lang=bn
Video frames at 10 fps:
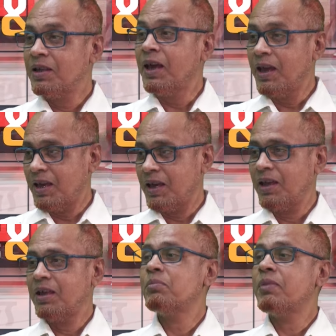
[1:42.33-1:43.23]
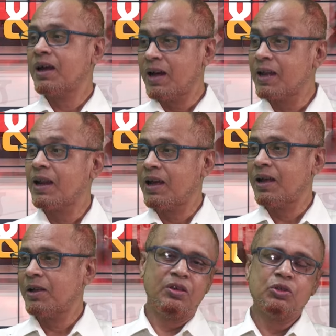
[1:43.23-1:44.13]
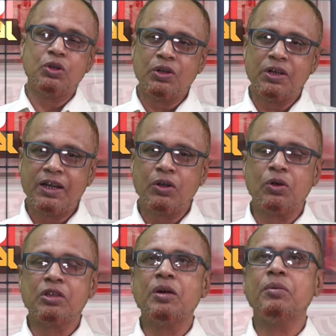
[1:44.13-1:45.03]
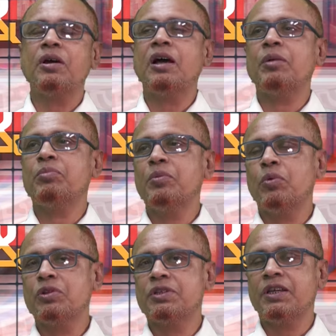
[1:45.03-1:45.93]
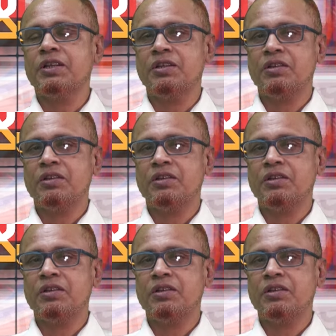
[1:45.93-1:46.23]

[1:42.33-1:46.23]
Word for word: কে বা কারা সরকারের কথা আপনি বলছেন